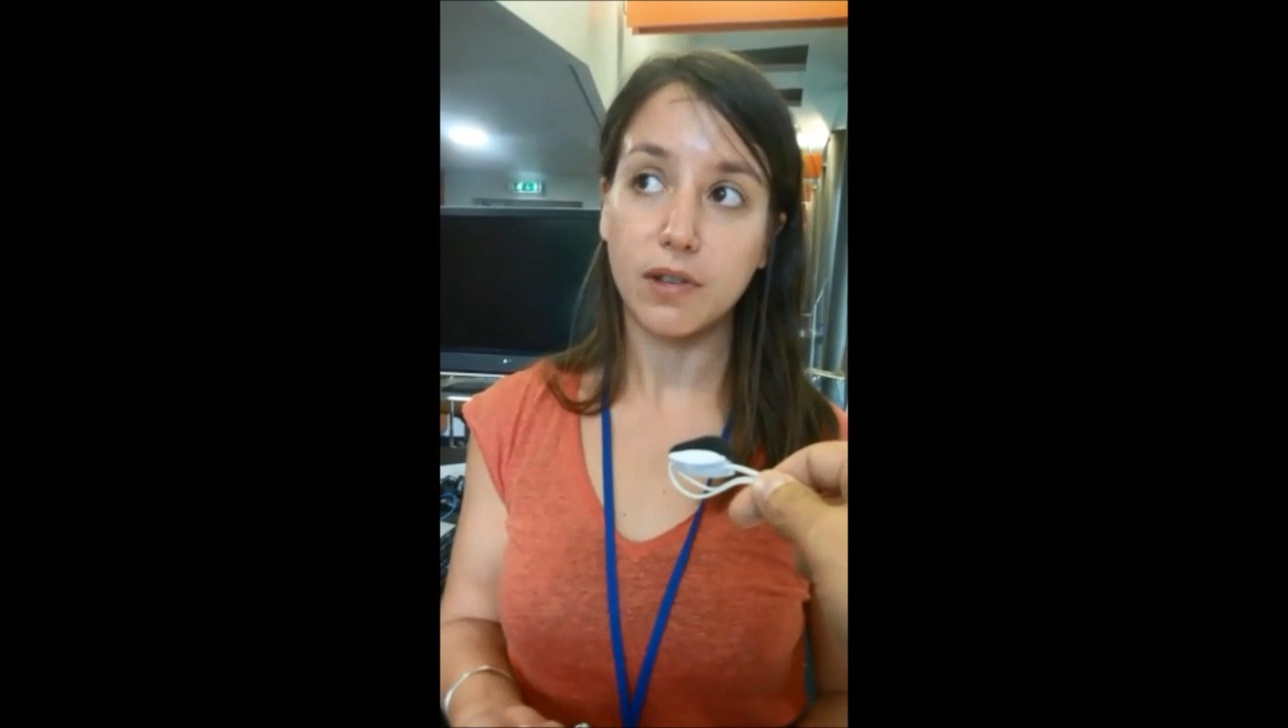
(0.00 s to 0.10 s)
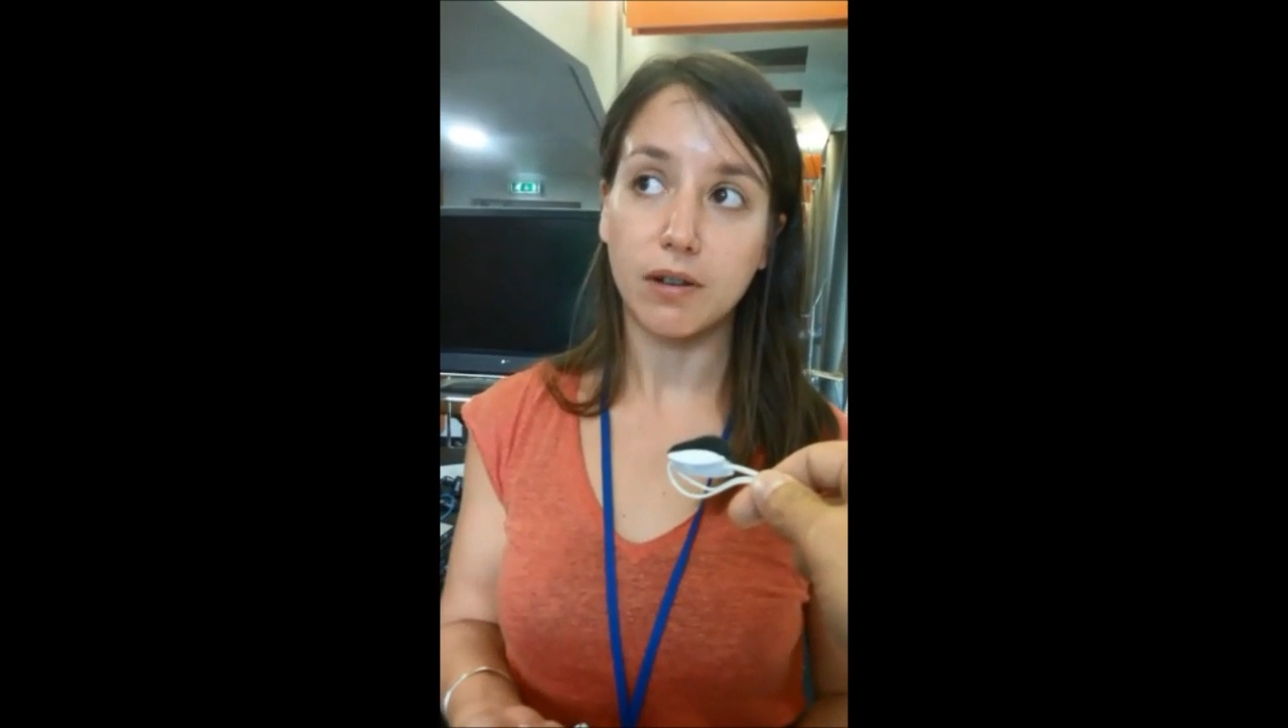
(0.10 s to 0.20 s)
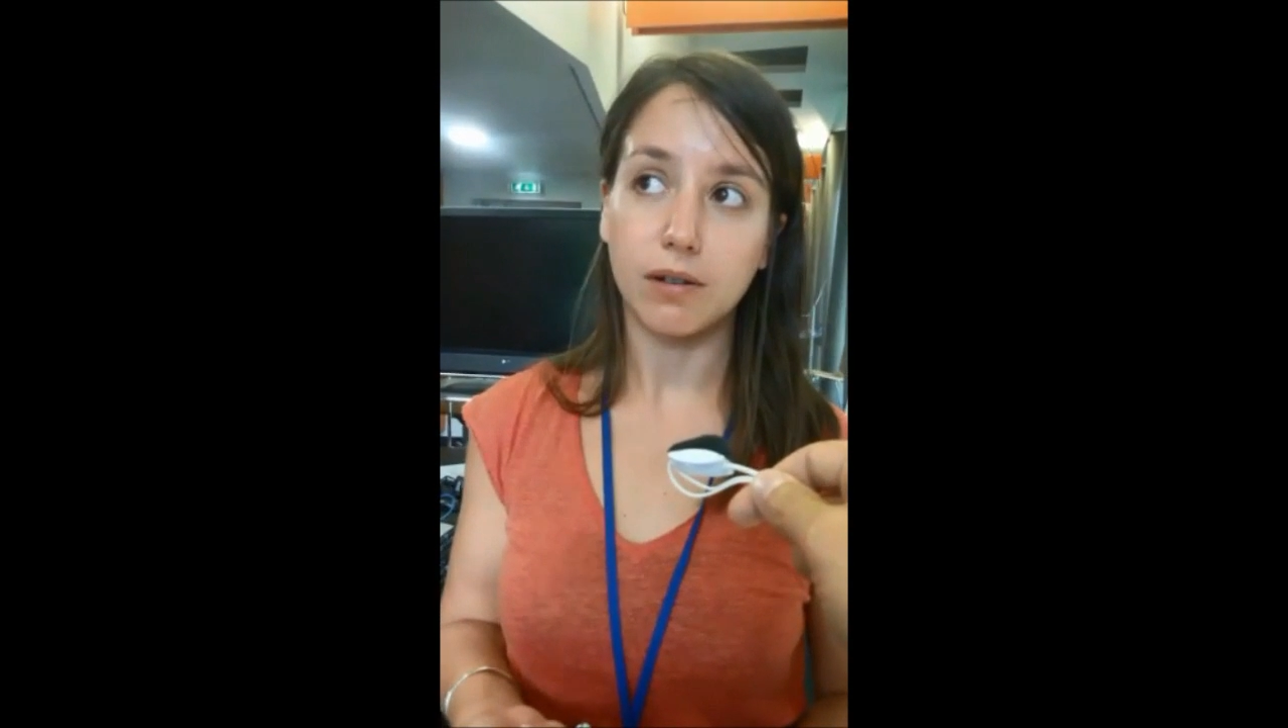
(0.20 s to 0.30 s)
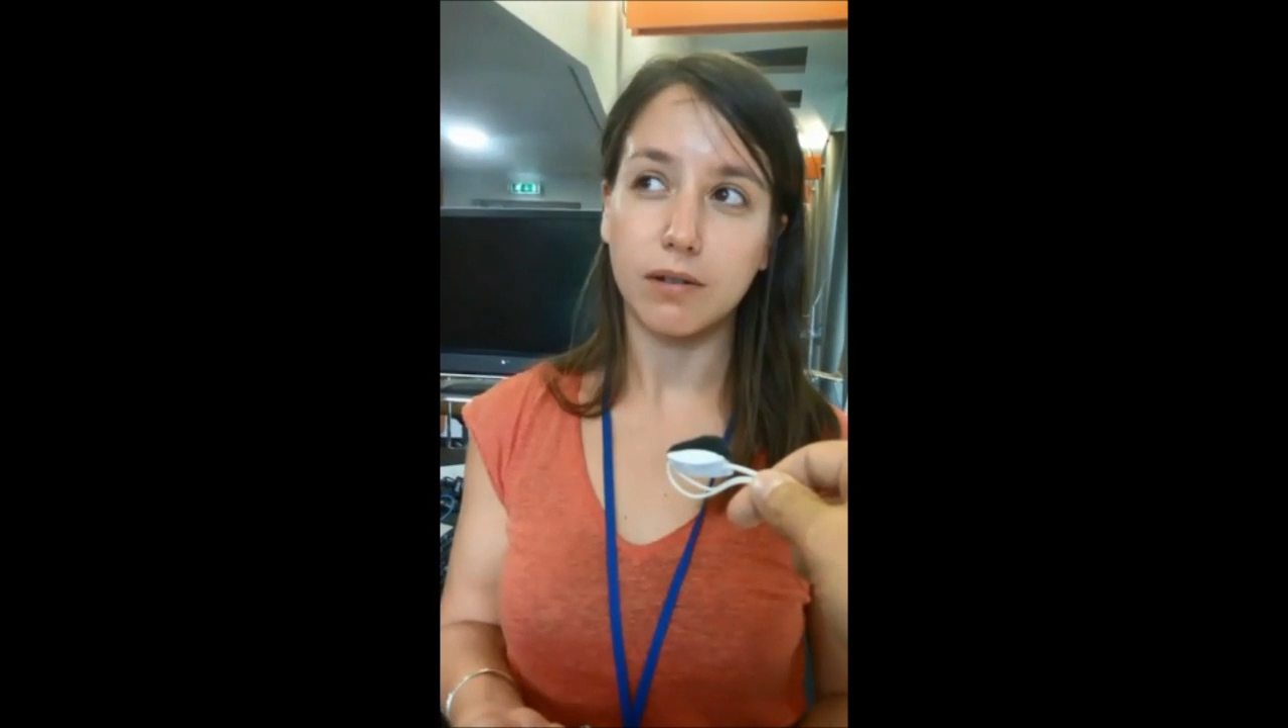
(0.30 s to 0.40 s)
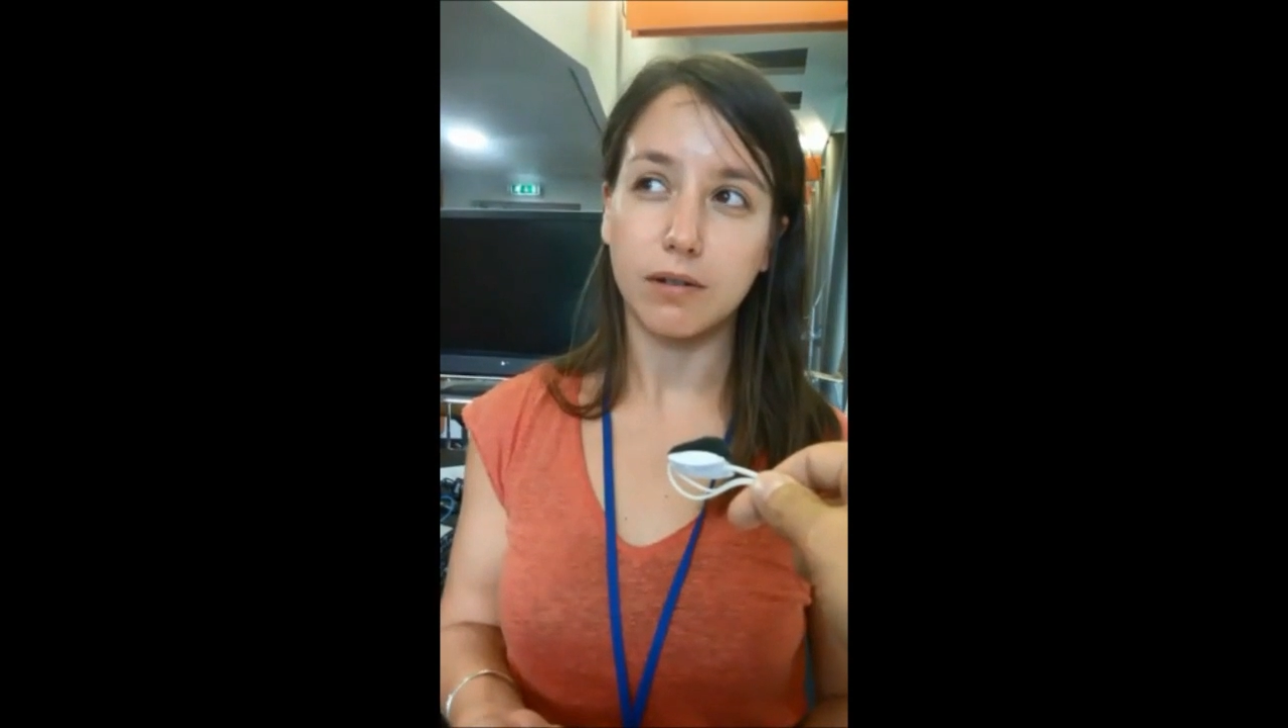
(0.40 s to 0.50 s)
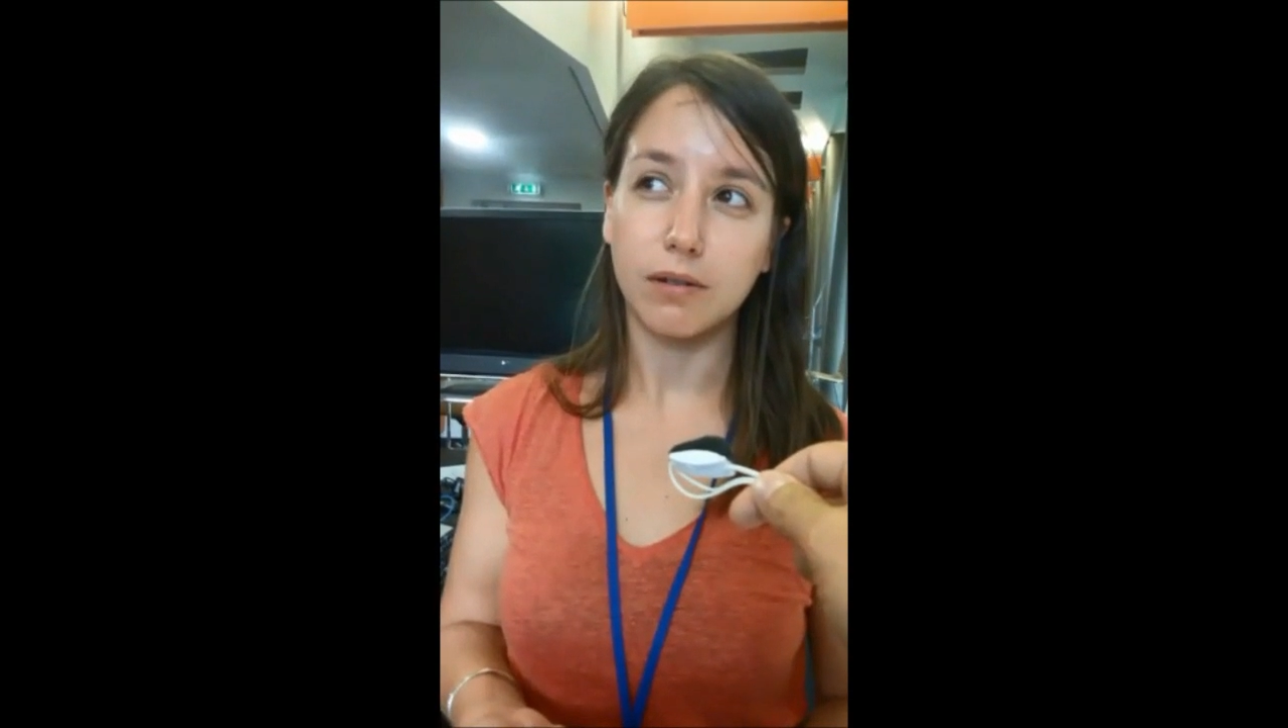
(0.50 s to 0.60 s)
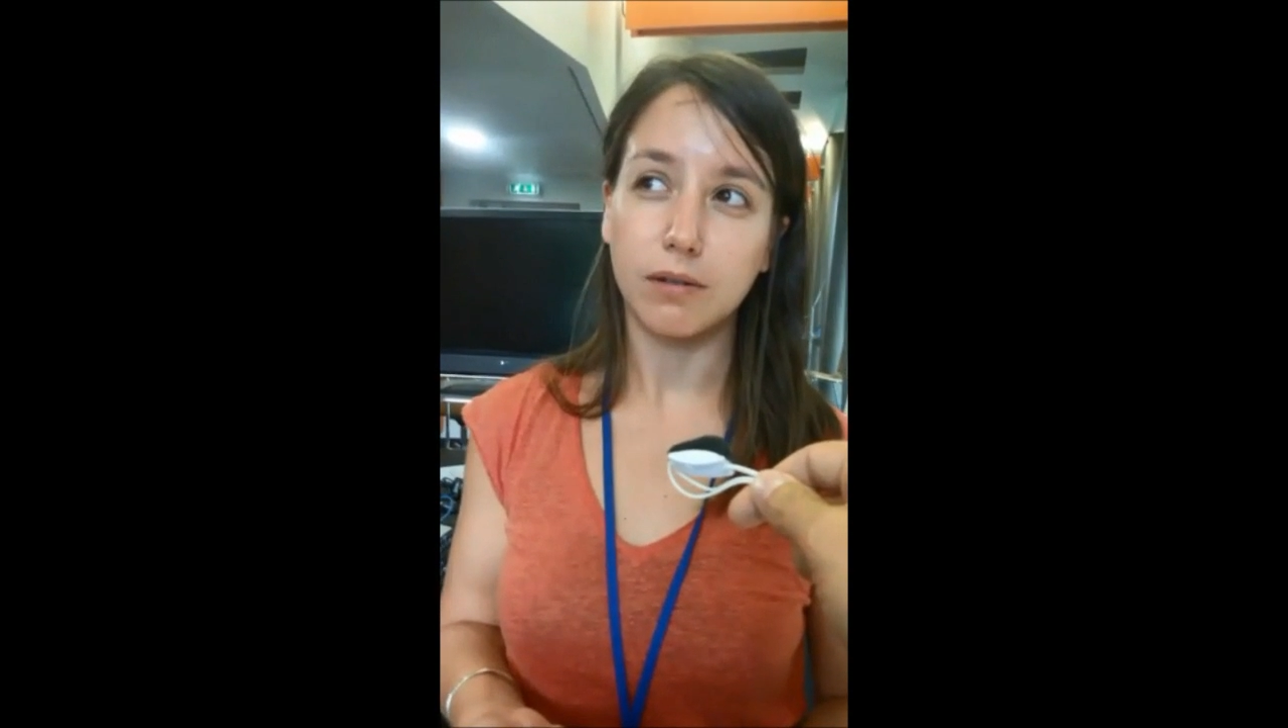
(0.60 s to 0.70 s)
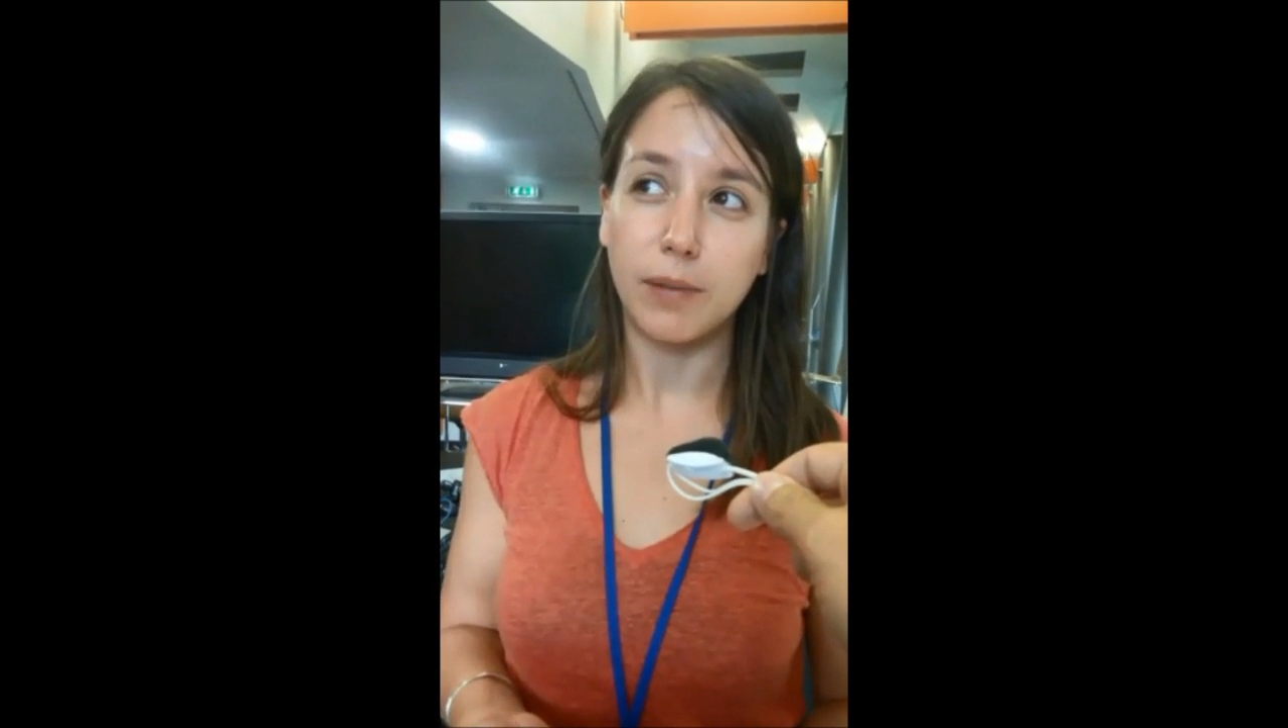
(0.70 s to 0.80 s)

euh,